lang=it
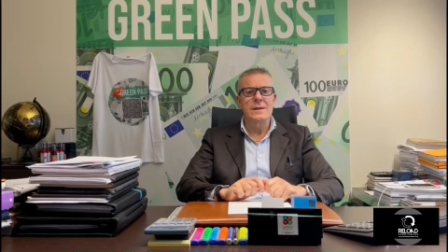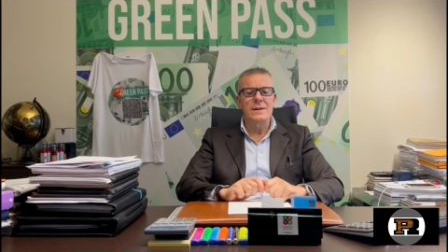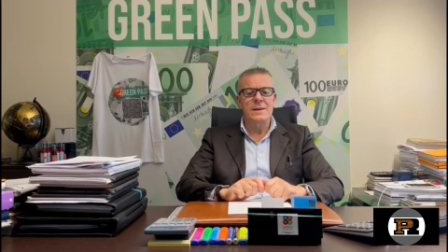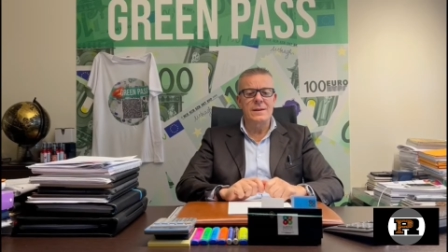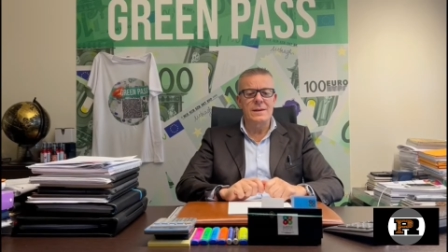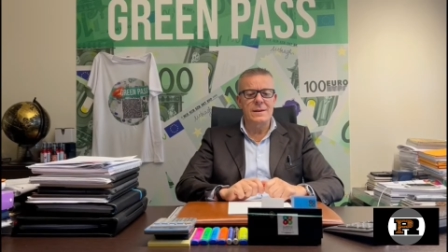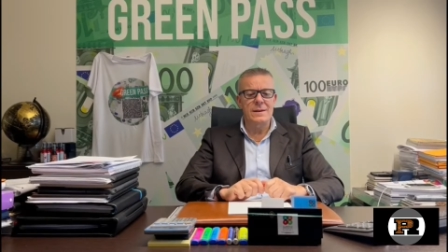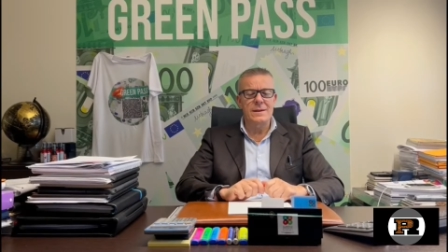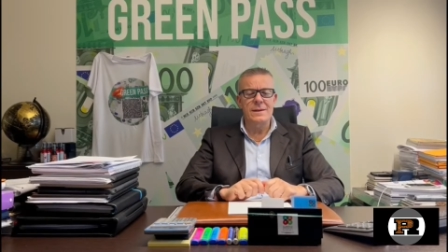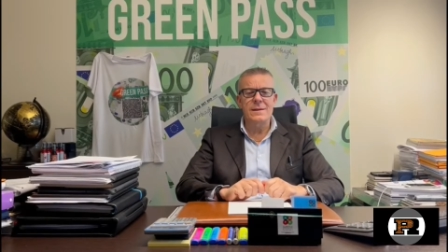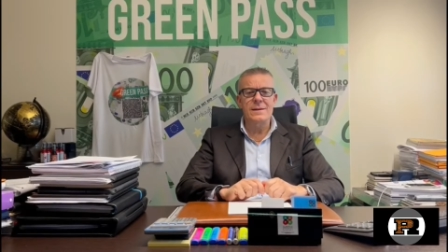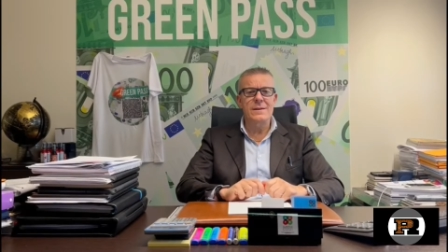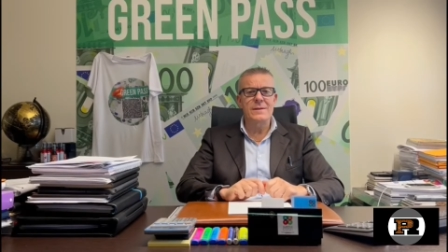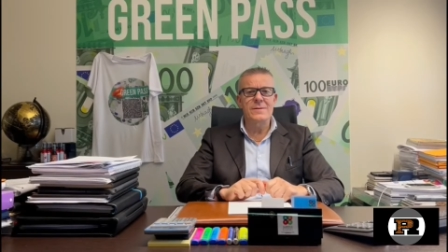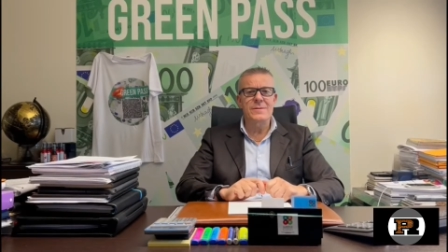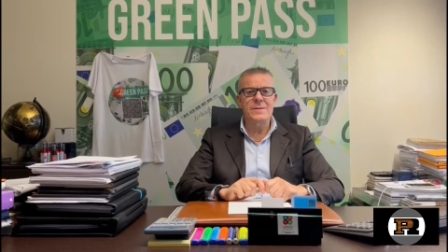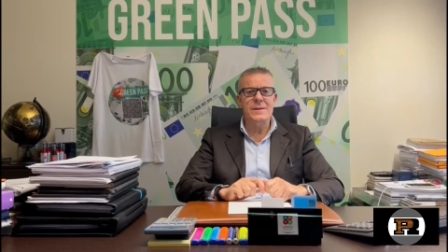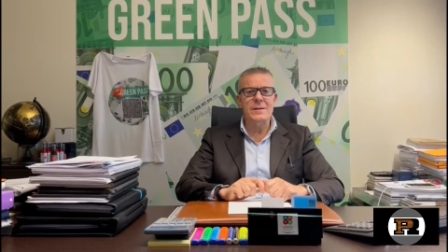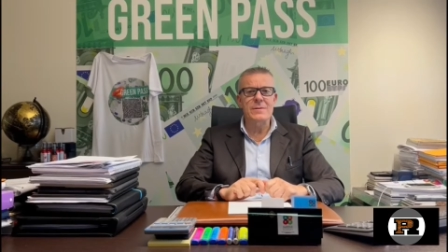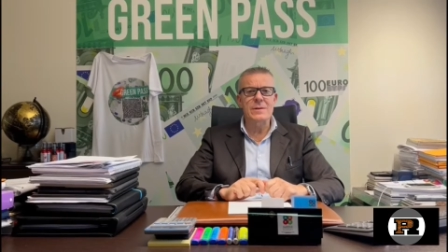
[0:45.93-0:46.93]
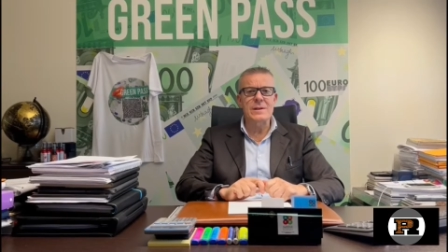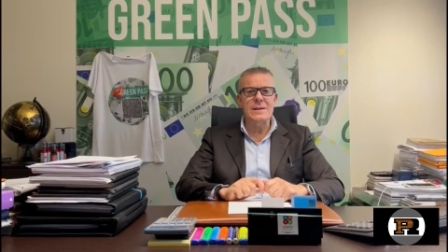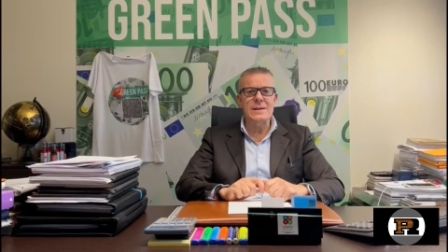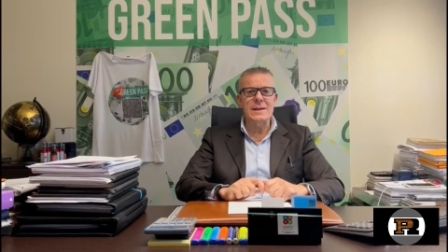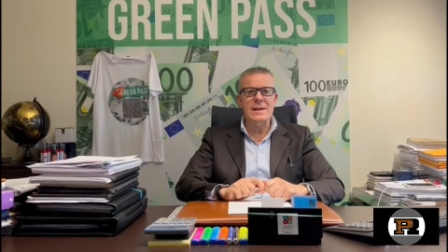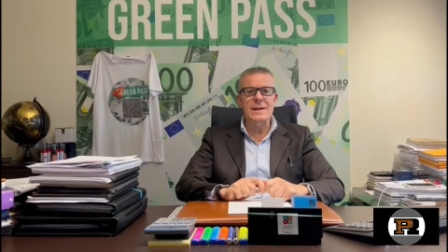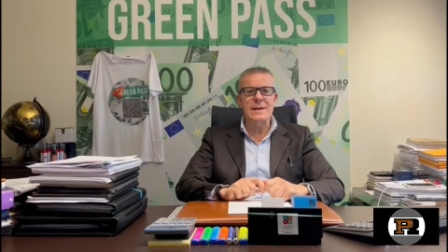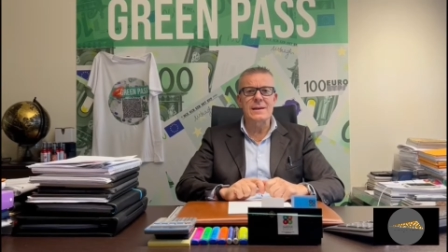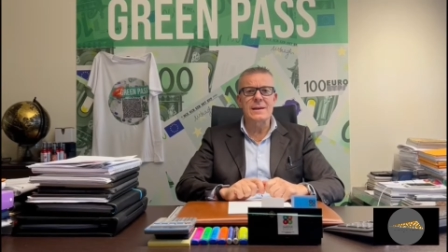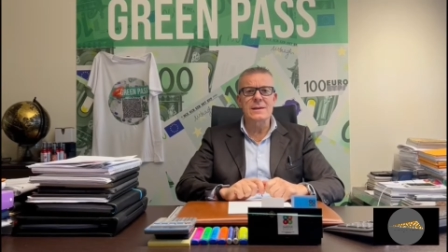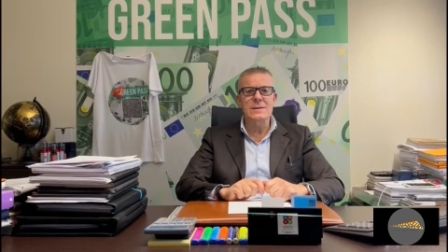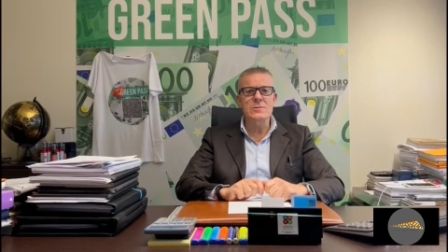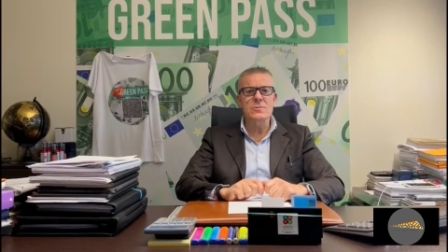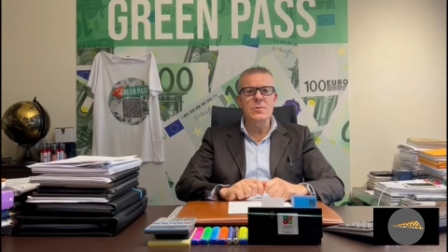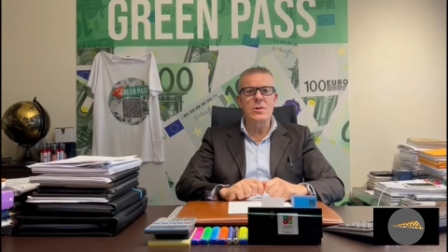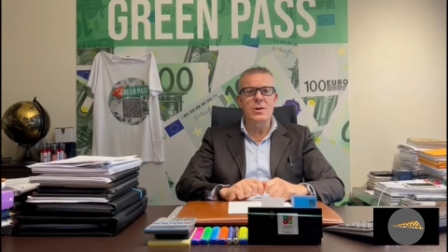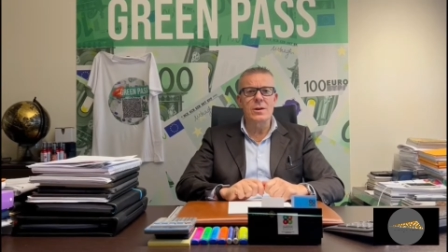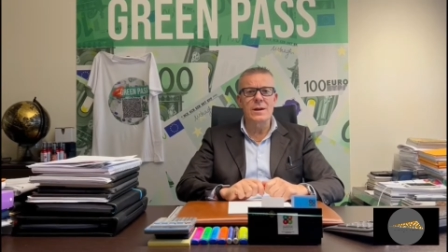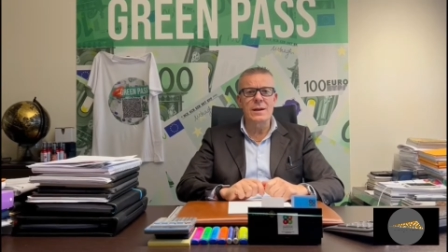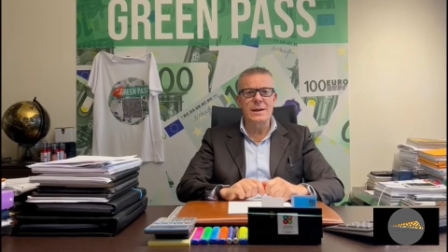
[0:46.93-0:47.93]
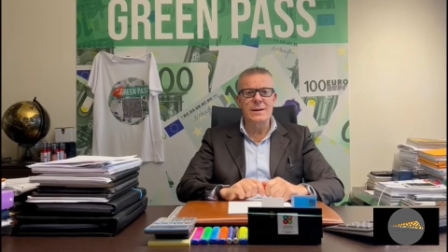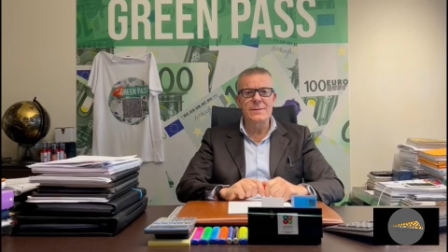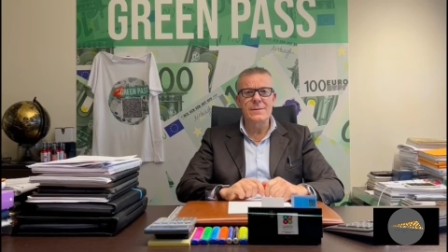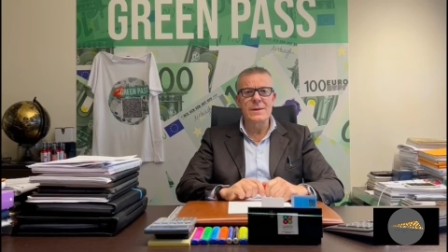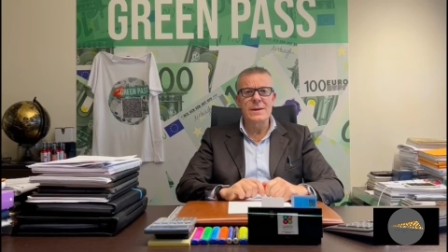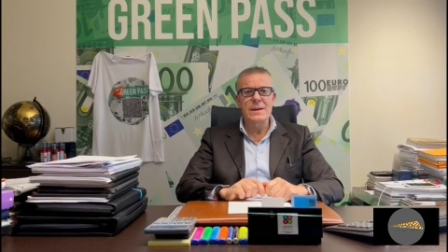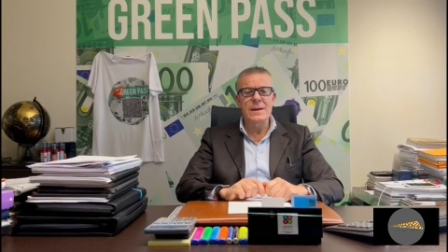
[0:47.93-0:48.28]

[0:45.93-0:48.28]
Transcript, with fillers: eh, frequentare la scuola